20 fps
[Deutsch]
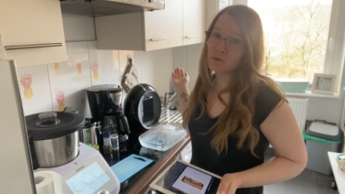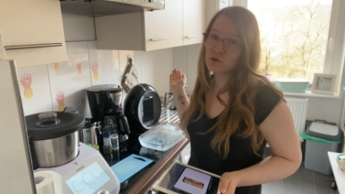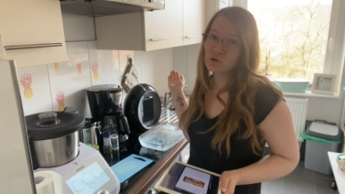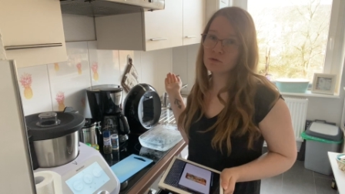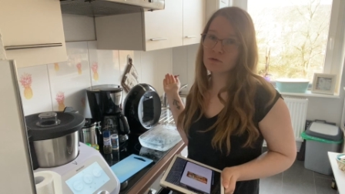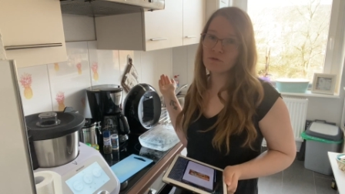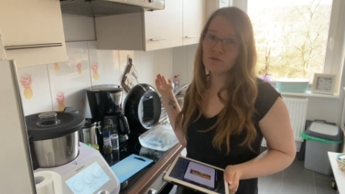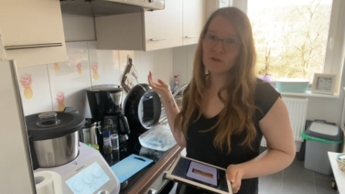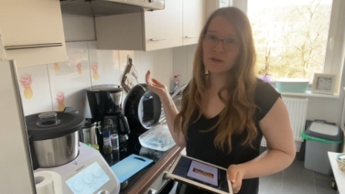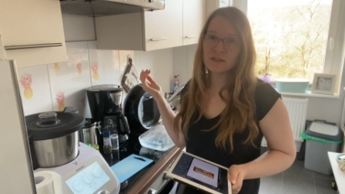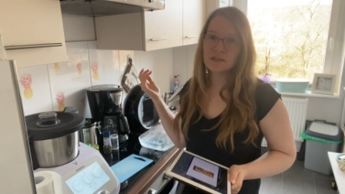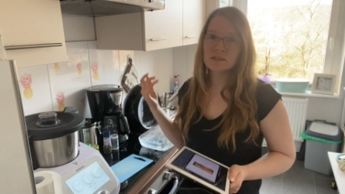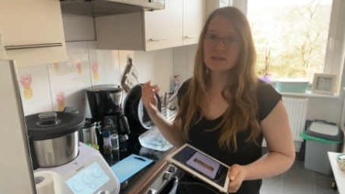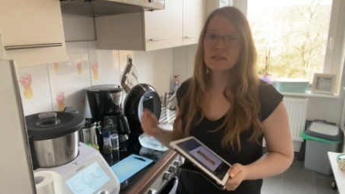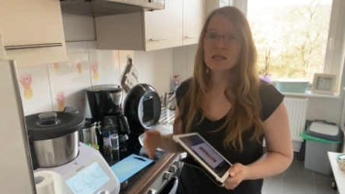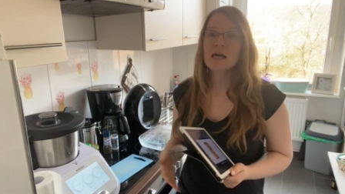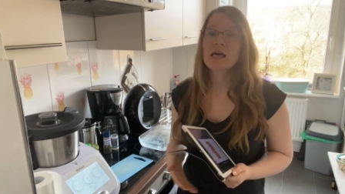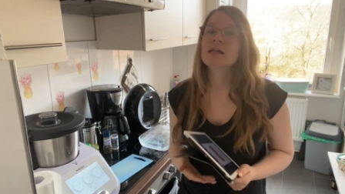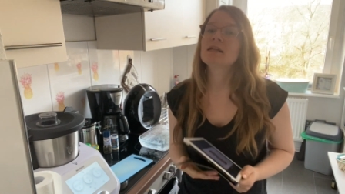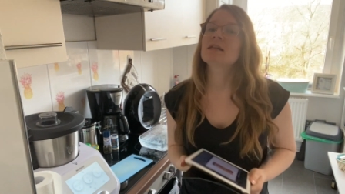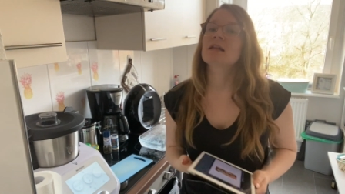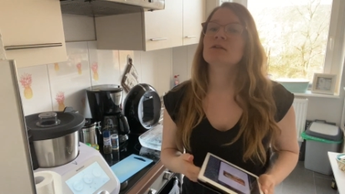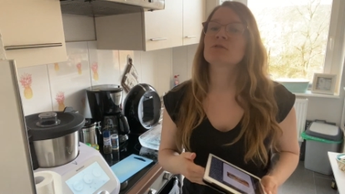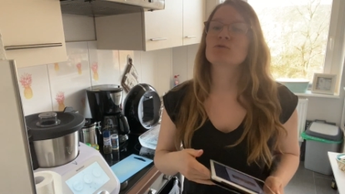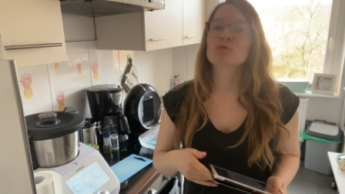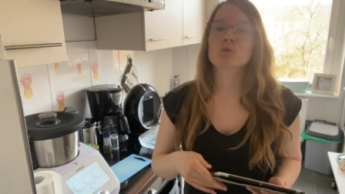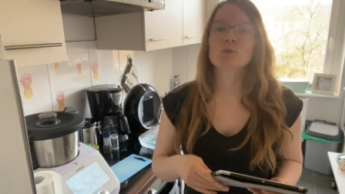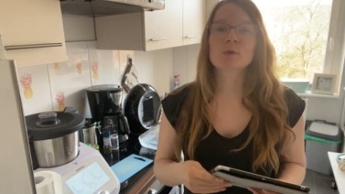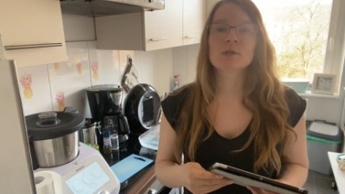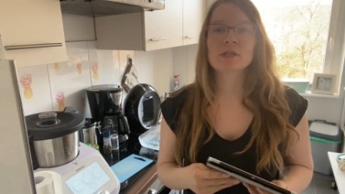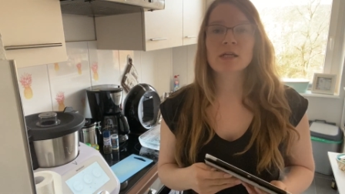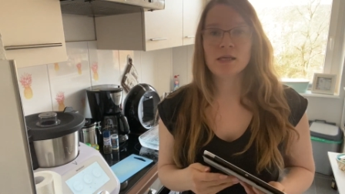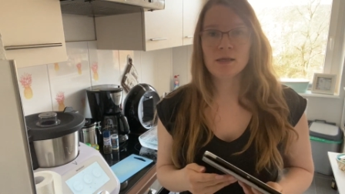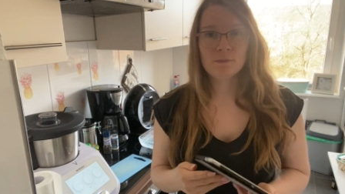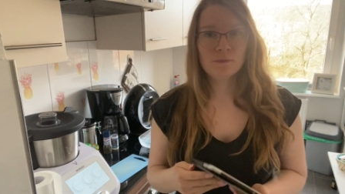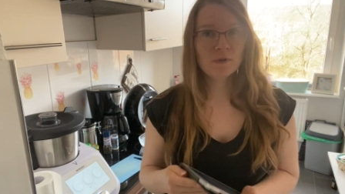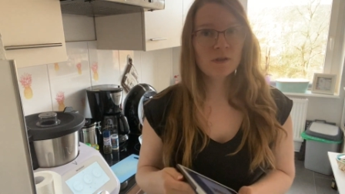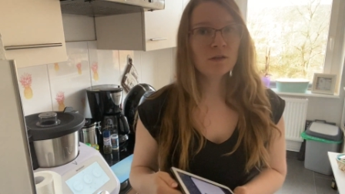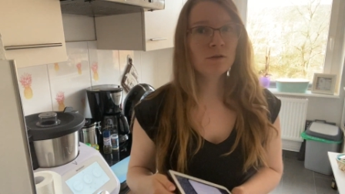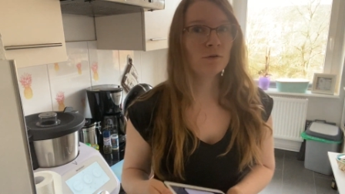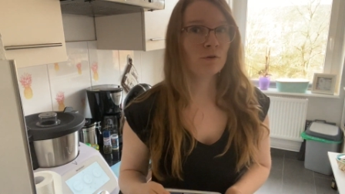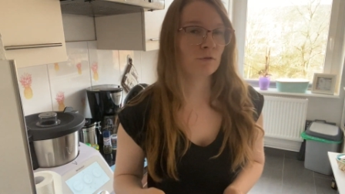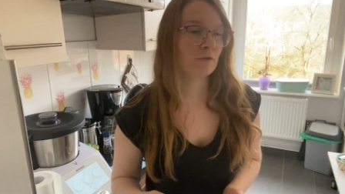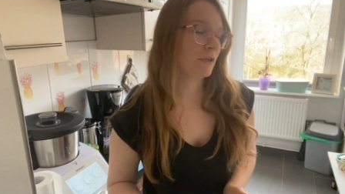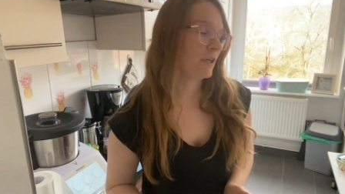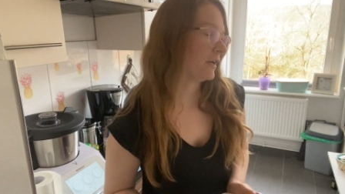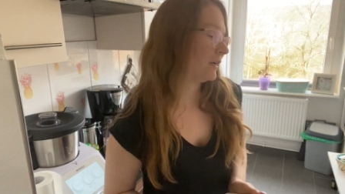ich schon gefettet, dann tue ich da eben die Gnocchi